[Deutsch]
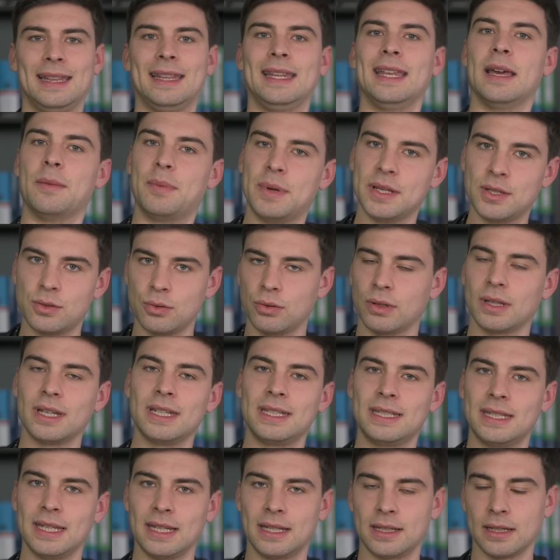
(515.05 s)
der Person
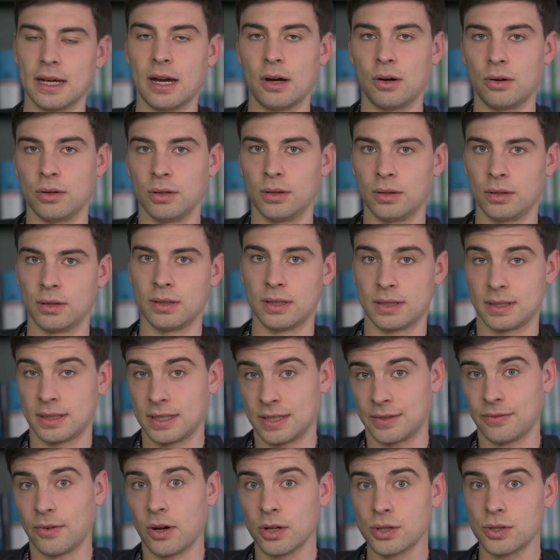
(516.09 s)
richtig auch ein, das,
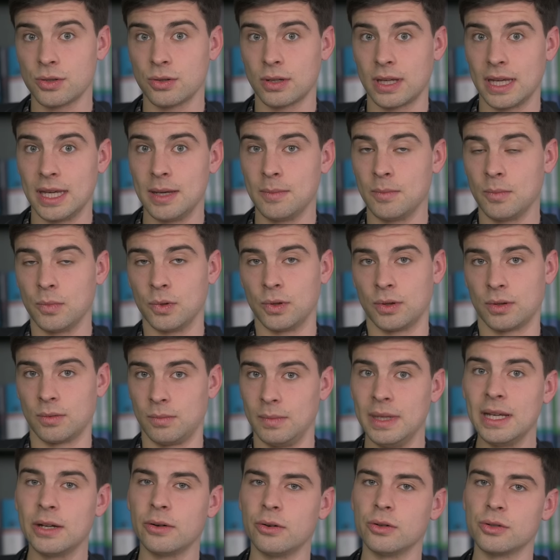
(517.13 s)
das Wort zu geben und ein
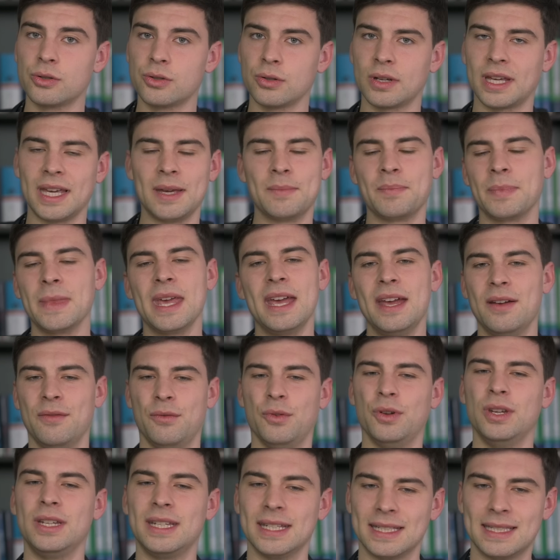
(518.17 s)
Mikro zu geben,
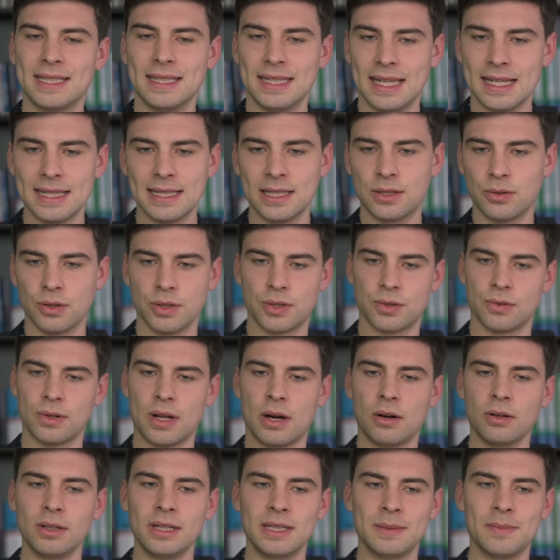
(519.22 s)
würde ich jetzt in der Situation
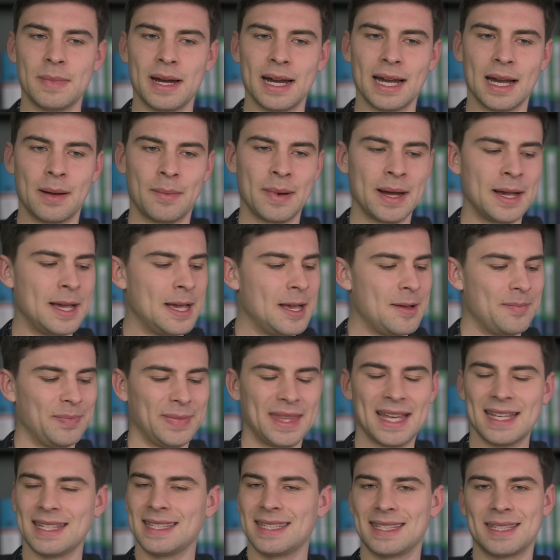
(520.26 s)
auch nicht machen, aber
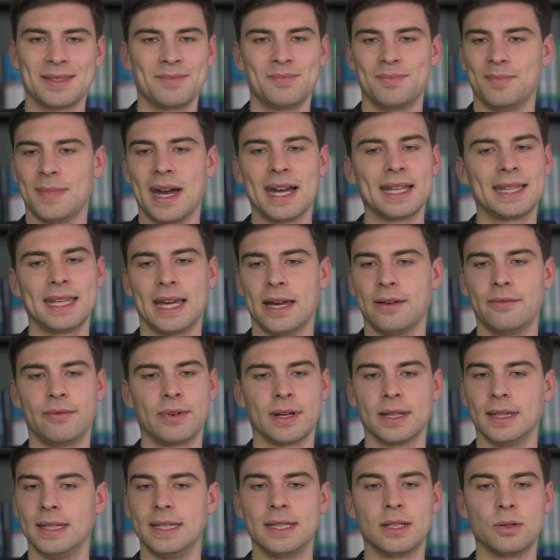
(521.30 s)
das macht er
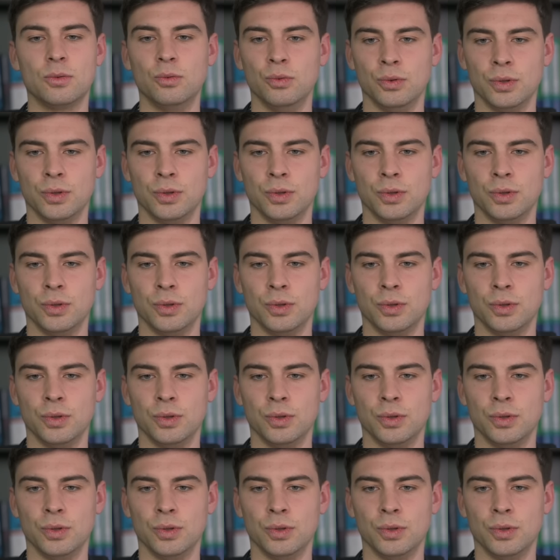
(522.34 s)
einfach nicht gut.